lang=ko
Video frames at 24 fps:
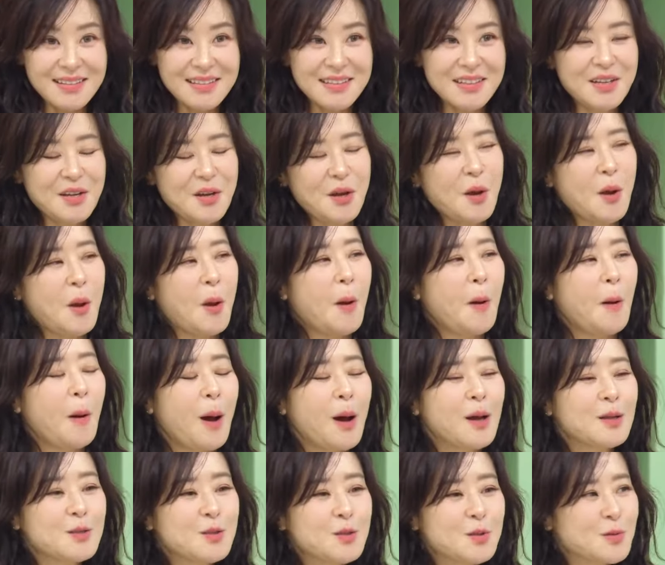네,
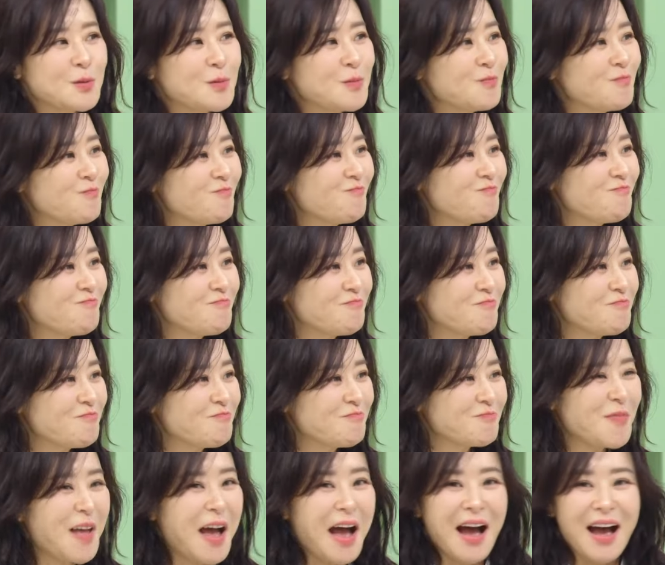본인 얘기하시라고
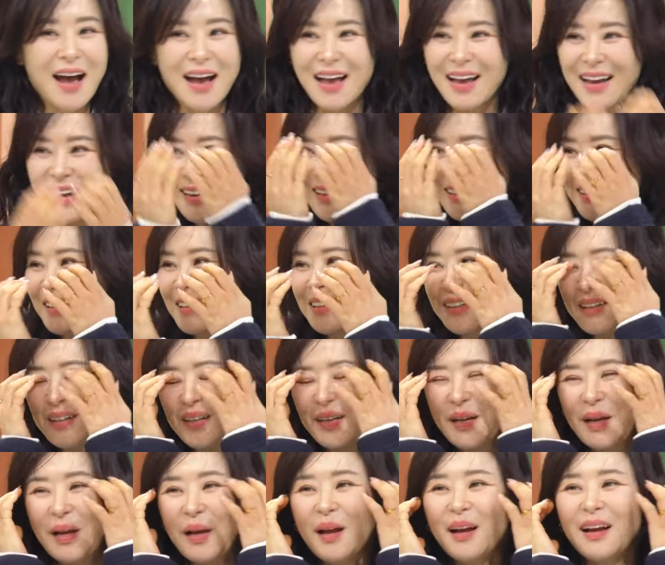부른 거예요.
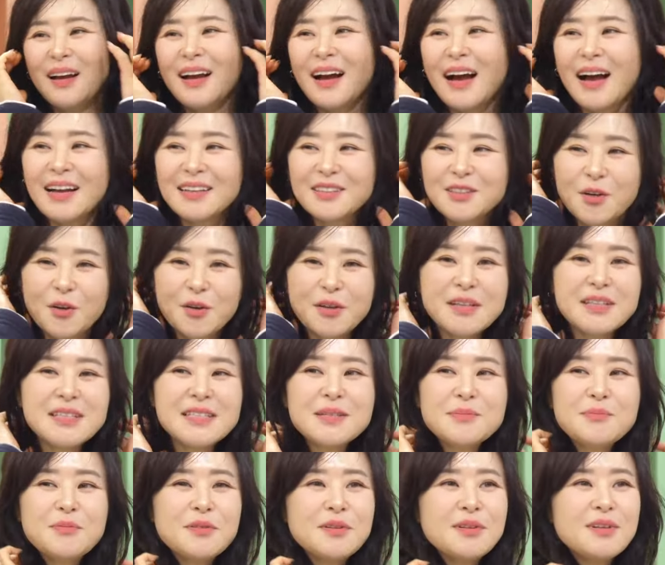네. 아, 저희
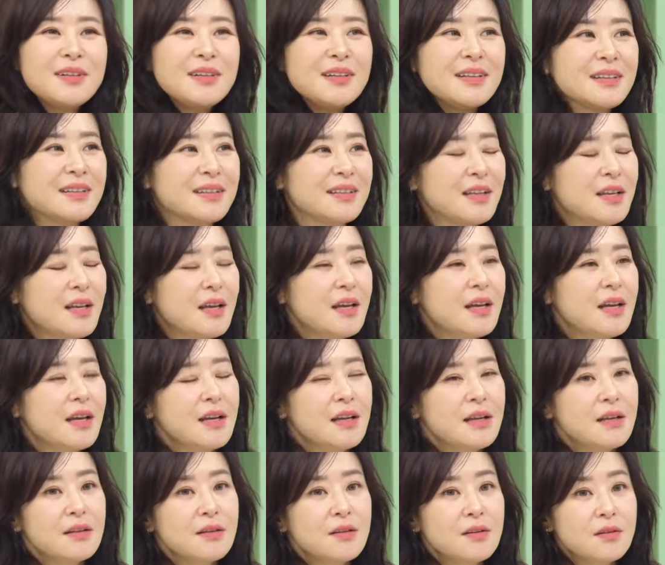집은
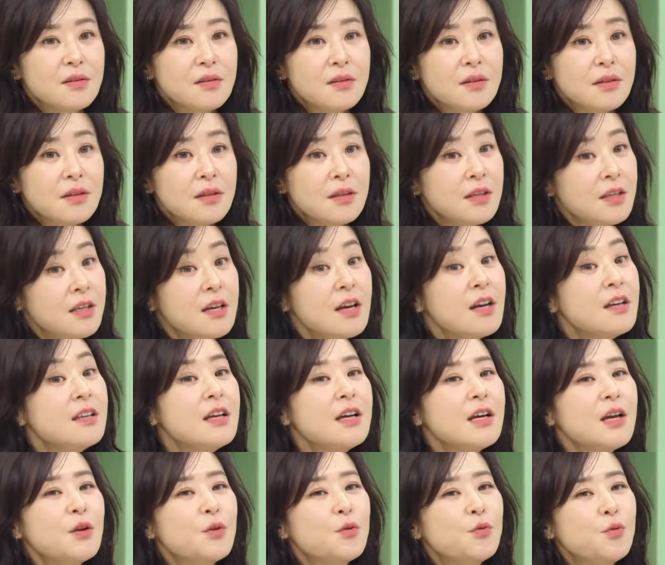
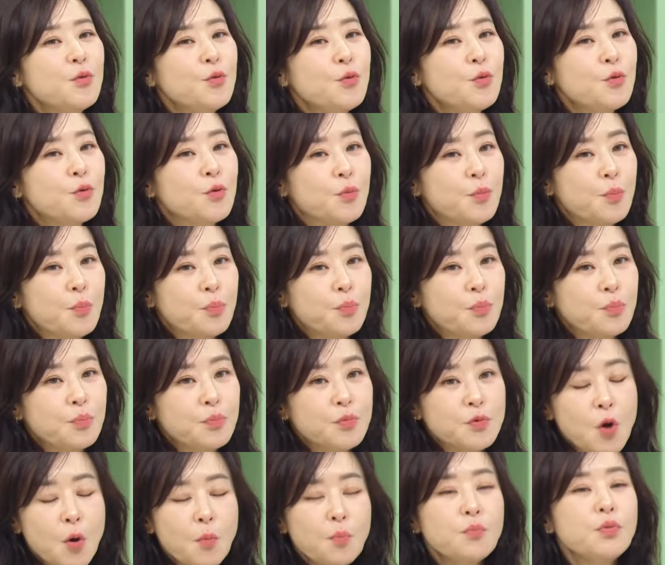희한하게도
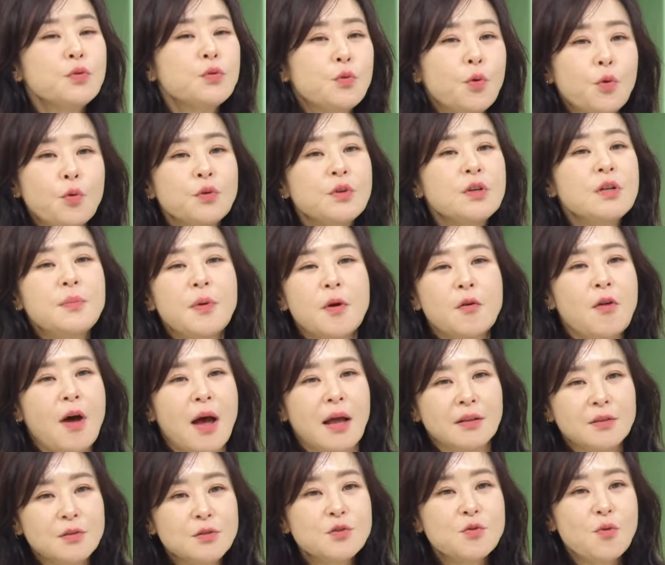전부 돈을 별로
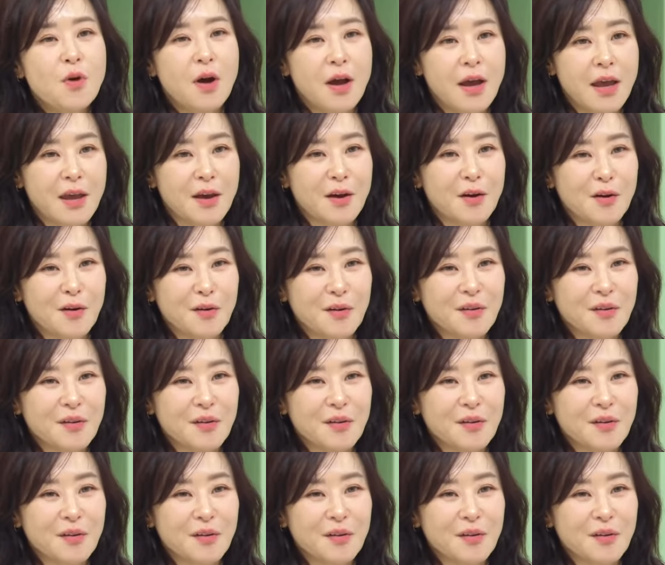안 좋아해요.